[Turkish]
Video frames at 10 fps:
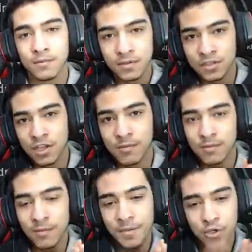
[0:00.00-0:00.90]

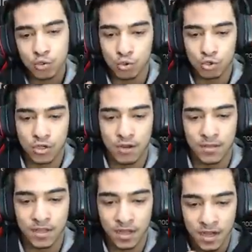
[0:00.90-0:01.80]
cebimde 5 kuruş
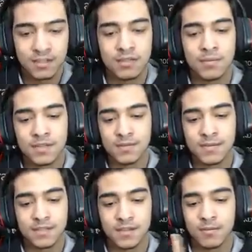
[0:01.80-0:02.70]
kalmadı. Artı
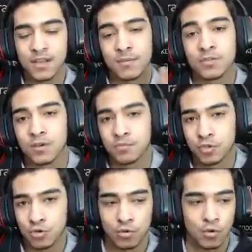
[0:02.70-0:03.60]
basamazsam da yapacak bir
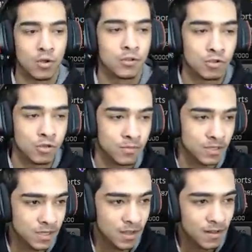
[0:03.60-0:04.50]
şey yok öyle söyleyeyim
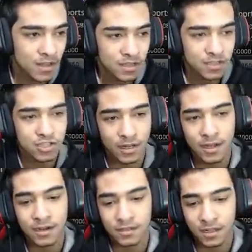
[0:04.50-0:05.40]
size.
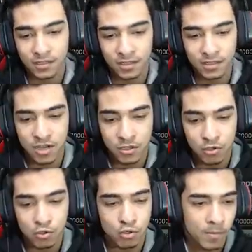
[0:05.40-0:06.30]
İnşallah artı altı geçer
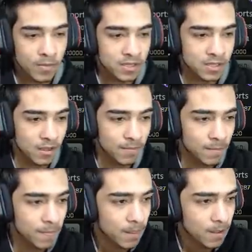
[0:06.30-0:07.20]
210 bin za.
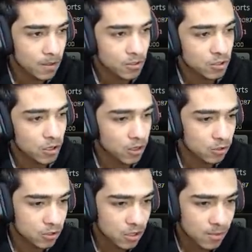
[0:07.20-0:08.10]
Şöyle
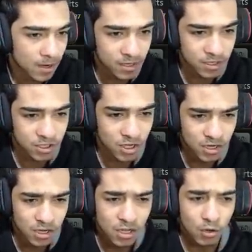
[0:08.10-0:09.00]
göstereyim arkadaşlar.
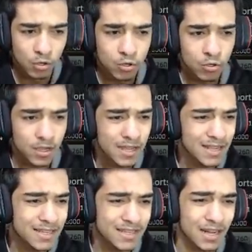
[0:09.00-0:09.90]
Oyunun en
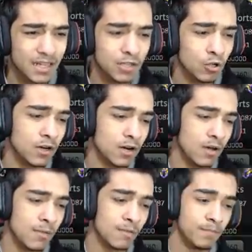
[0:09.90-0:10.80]
iyi silahı diyorlar
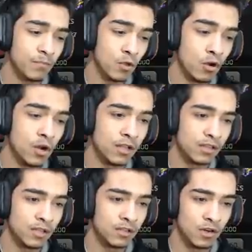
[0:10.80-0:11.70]
ama öyle
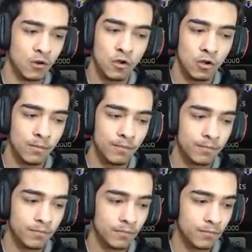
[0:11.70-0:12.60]
adlandırılıyor.
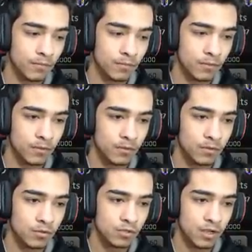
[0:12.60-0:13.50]

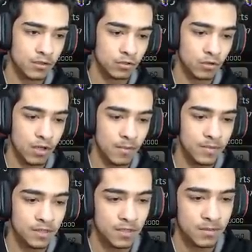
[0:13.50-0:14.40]
Yükselt yok. Ha bitti.